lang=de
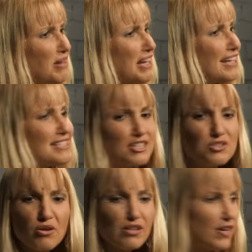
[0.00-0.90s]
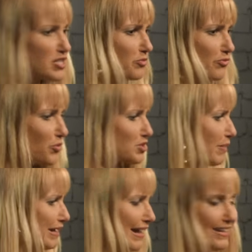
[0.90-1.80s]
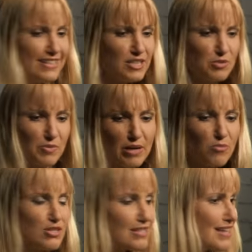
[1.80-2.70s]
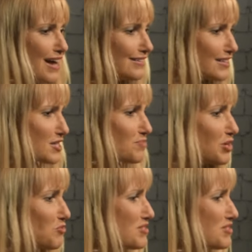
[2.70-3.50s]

Meine einzige Sorge war, wo ist mein Handy? Ich muss meiner Mutter sagen, dass es mir